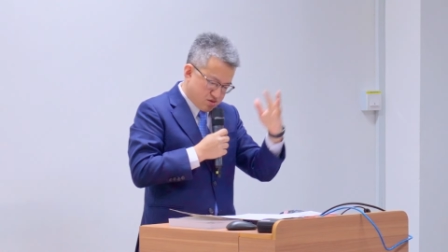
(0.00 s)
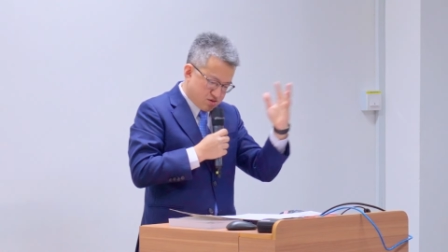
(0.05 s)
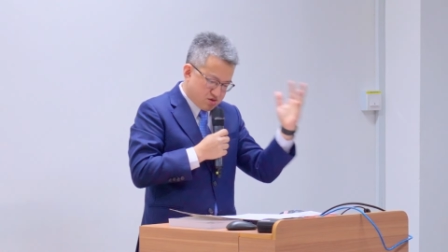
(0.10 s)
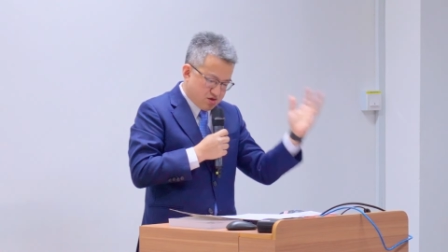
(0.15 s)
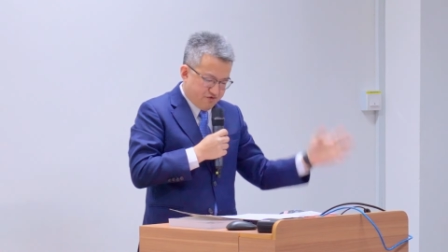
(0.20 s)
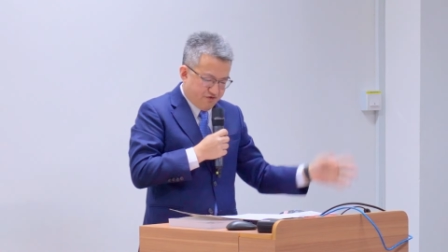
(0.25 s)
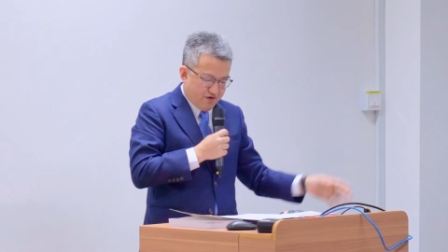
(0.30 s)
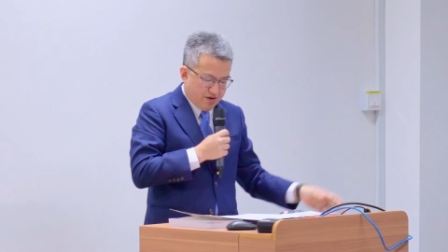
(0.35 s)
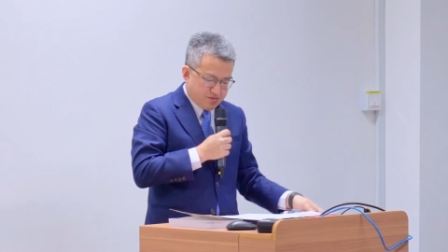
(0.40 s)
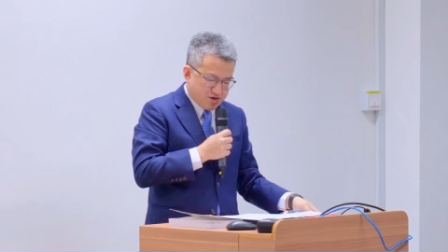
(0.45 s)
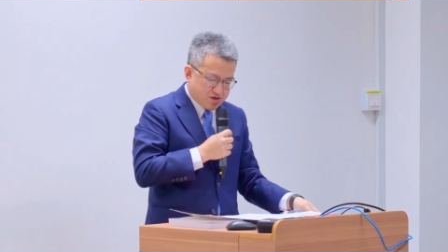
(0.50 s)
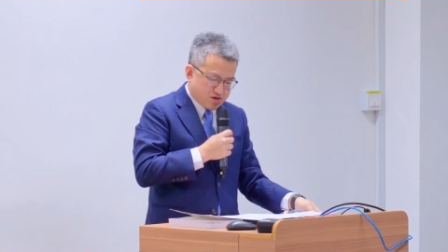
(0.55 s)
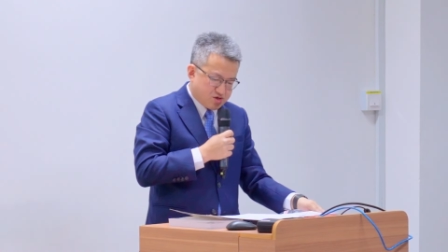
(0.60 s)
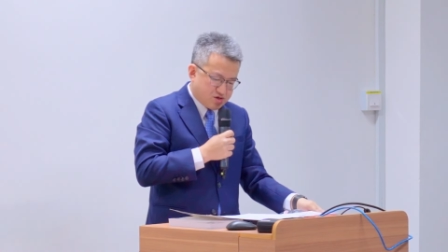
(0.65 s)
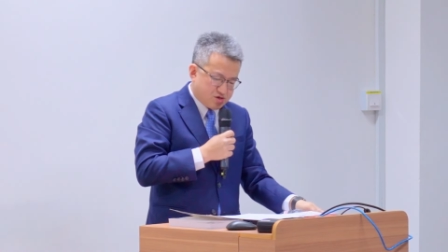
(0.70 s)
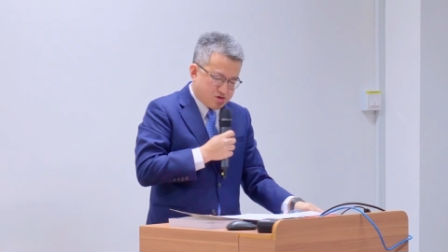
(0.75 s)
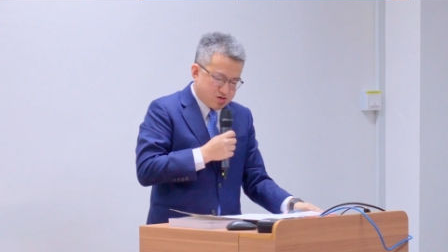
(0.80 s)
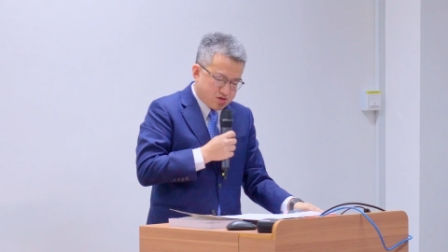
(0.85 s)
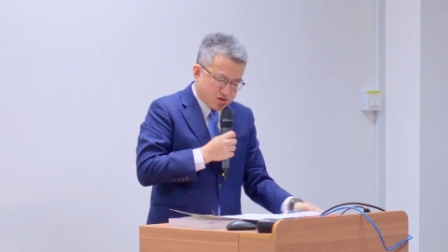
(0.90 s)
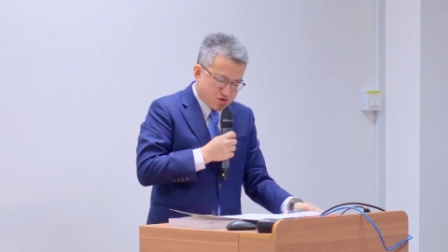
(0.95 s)
各方面的
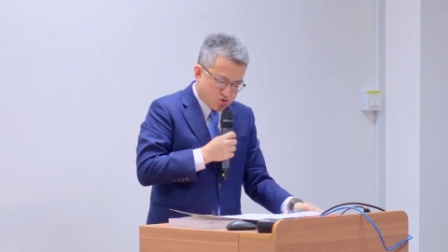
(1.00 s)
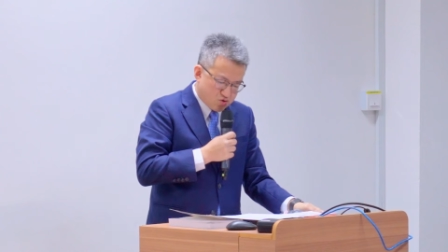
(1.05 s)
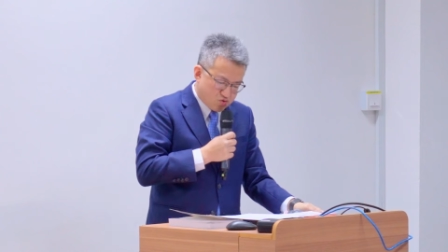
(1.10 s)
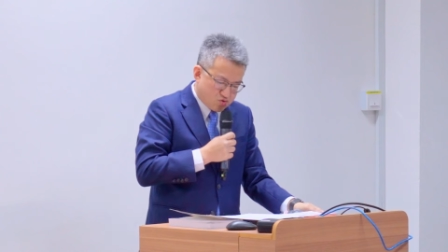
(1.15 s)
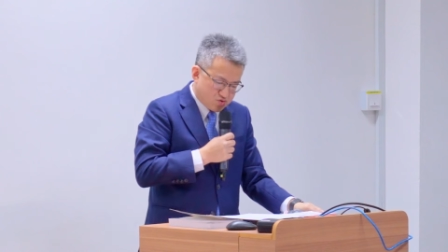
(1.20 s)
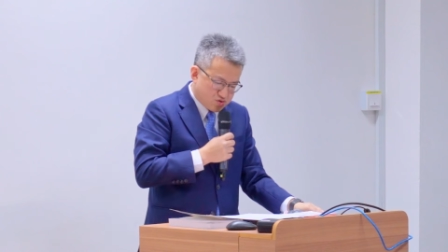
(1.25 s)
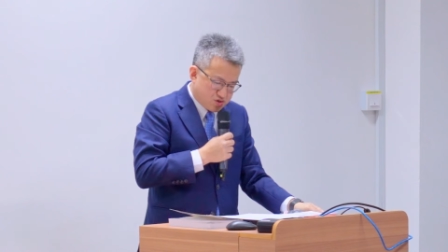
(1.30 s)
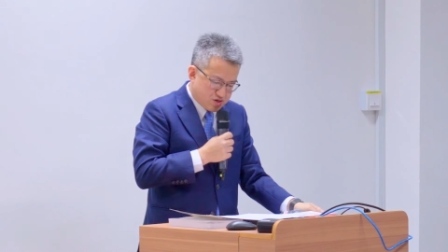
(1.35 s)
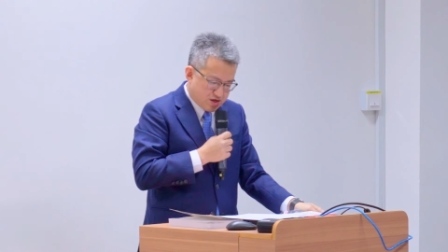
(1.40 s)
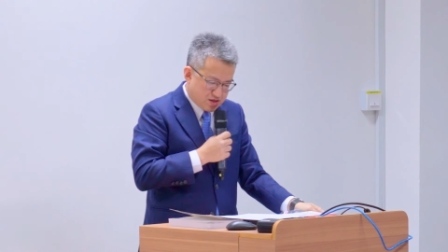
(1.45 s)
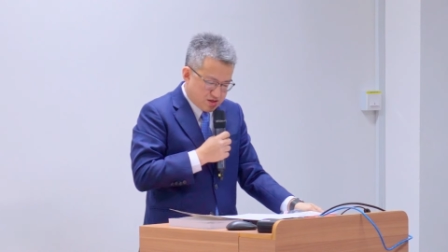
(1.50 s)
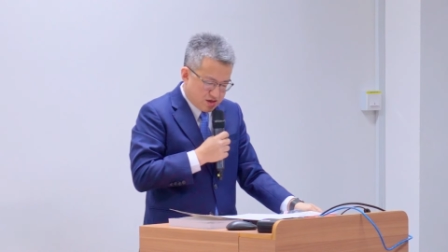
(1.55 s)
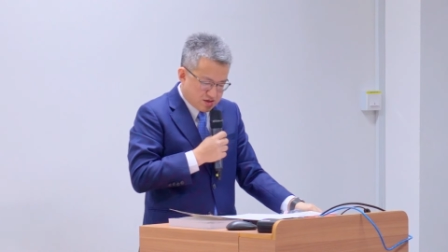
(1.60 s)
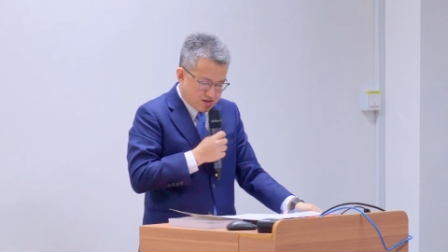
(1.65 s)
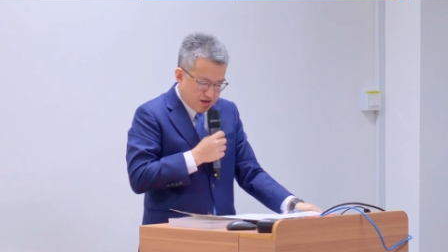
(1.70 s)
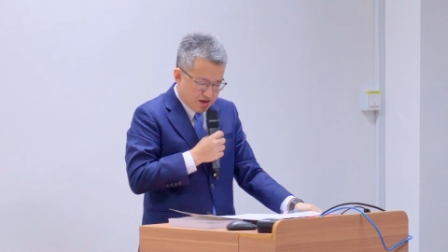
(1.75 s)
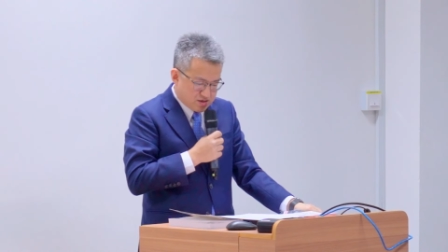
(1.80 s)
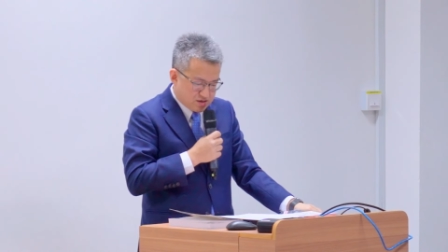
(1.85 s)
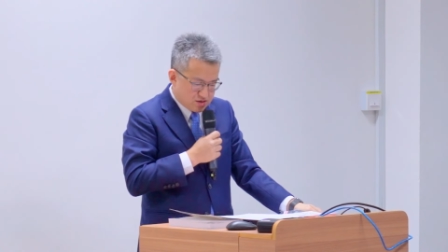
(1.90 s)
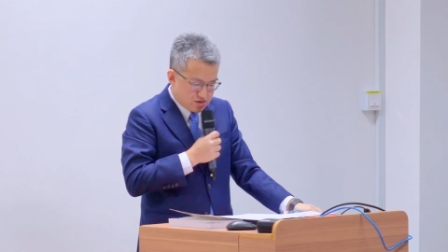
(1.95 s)
企业都有相当
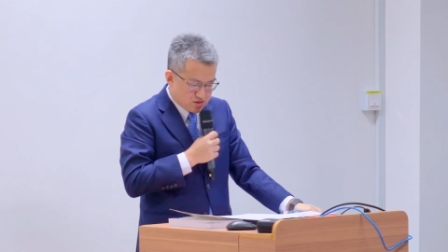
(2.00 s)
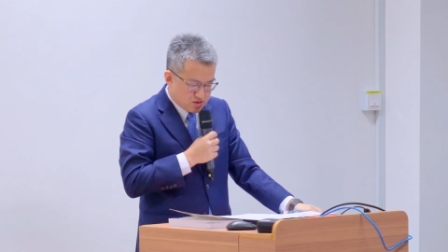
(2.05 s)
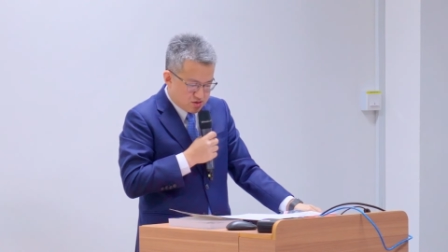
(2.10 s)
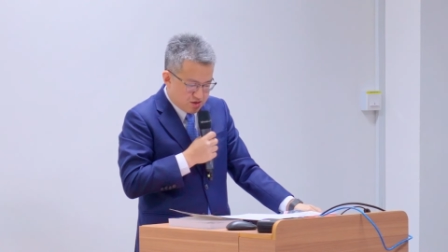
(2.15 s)
大的影